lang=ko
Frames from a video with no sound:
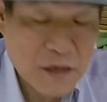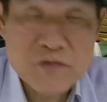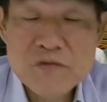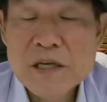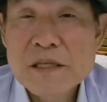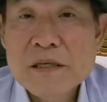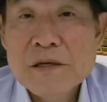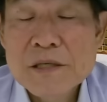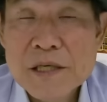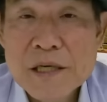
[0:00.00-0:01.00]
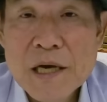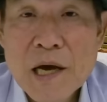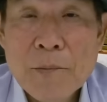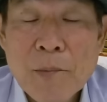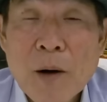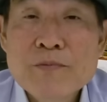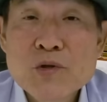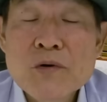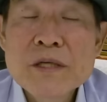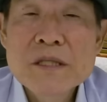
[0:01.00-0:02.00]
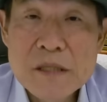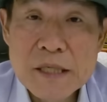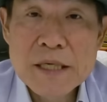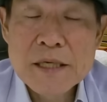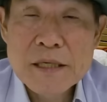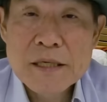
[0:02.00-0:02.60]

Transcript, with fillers: 눈에 띄는 것이 법조인들이